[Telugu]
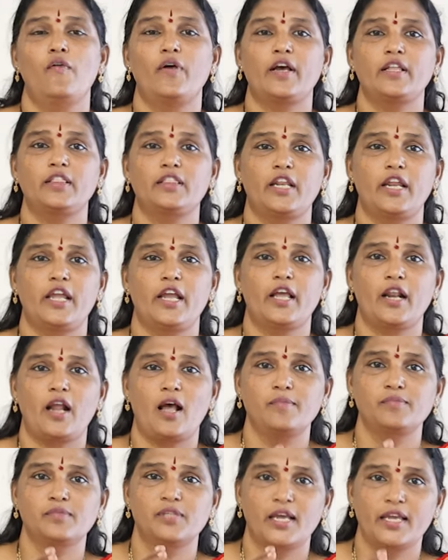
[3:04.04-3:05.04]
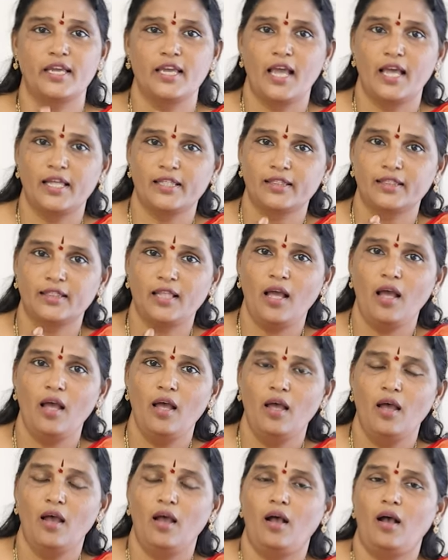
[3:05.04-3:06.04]
ఒక త్రీ గ్రామ్స్ అయ్యేంత
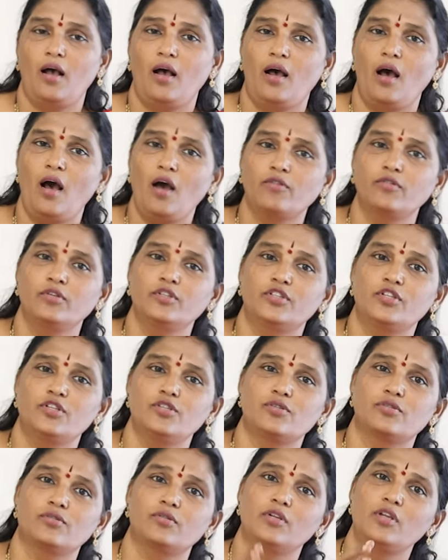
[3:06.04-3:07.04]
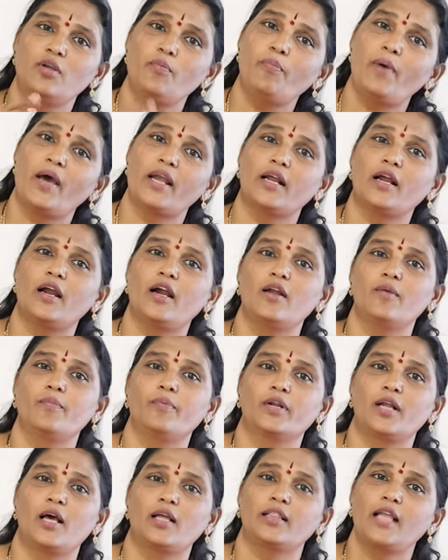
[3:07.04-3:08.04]
ఆకుని తీసుకొని
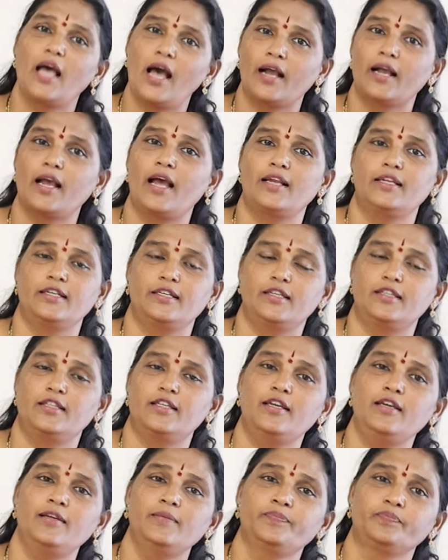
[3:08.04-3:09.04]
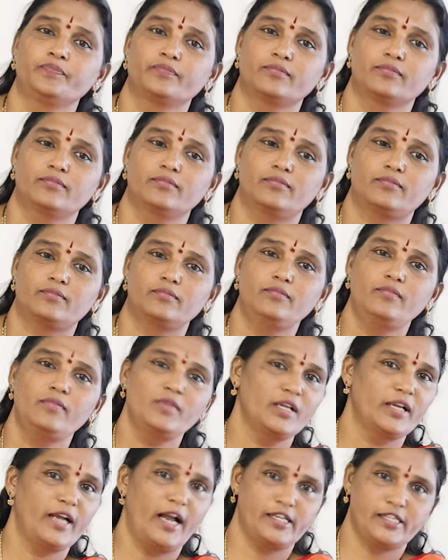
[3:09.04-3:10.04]
పరగడుపున తాగాలి ఇది
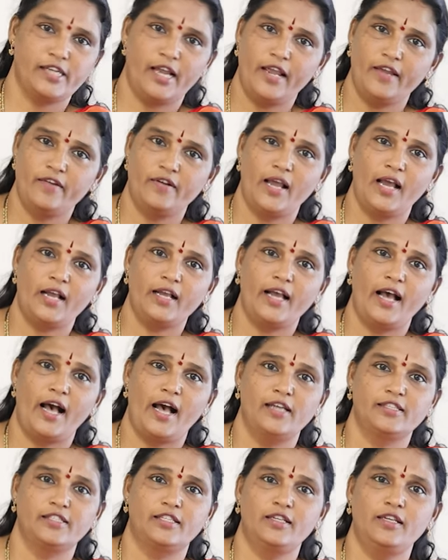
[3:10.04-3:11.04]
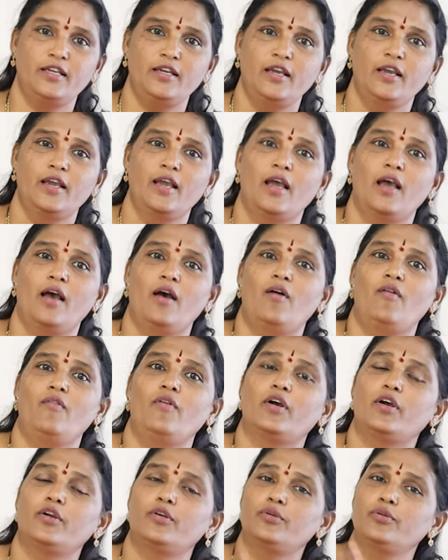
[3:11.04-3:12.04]
కషాయంలా కాచి
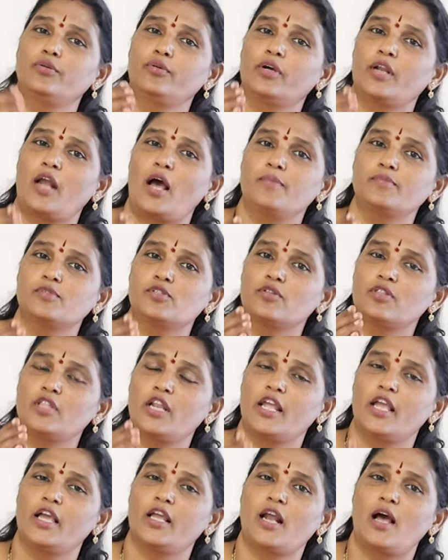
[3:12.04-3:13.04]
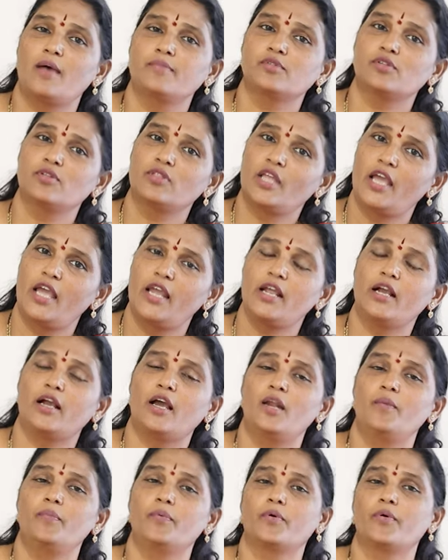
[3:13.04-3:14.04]
ఒక టూ గ్రామ్స్ త్రీ గ్రామ్స్ తేనె
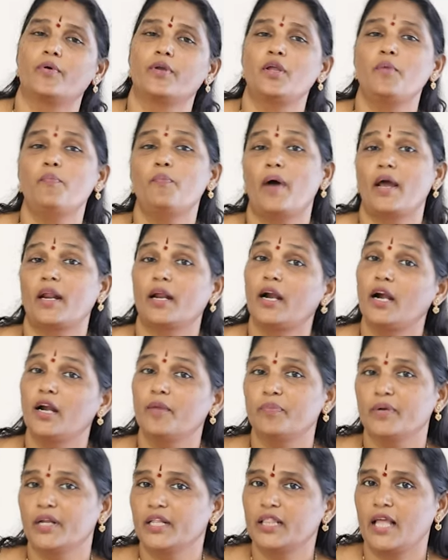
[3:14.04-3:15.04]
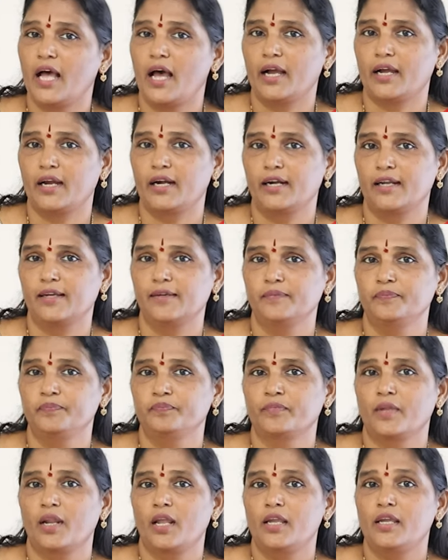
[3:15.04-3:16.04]
కలుపుకొని పరగడుపున తాగండి
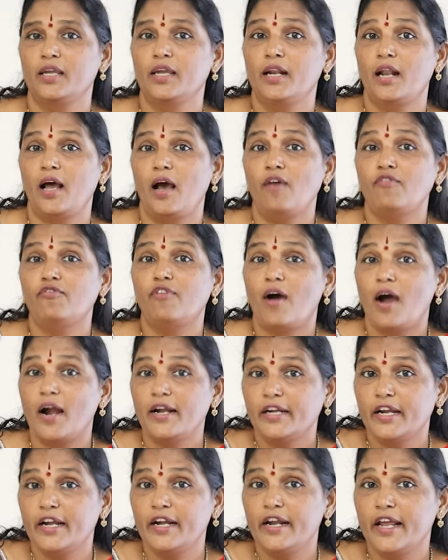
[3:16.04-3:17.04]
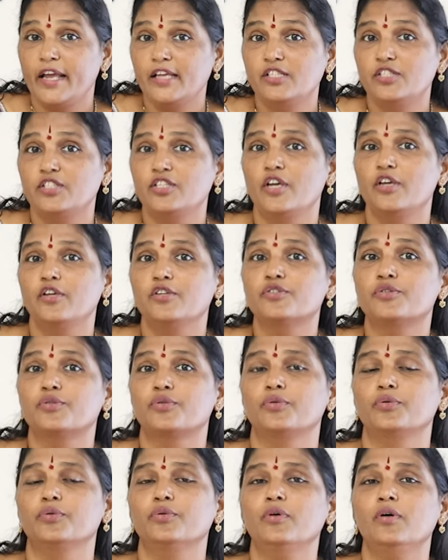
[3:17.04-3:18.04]
ఇలా ఫార్టీ డేస్
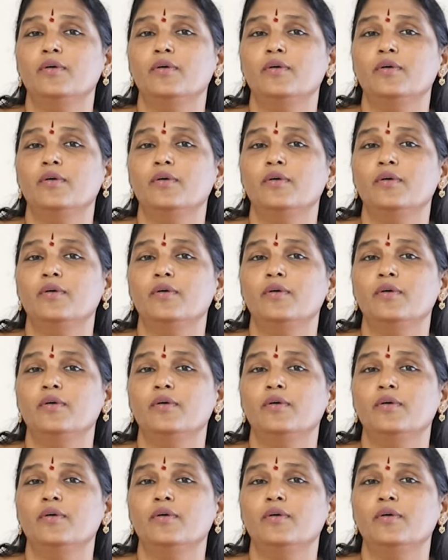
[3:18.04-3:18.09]
చేస్తూ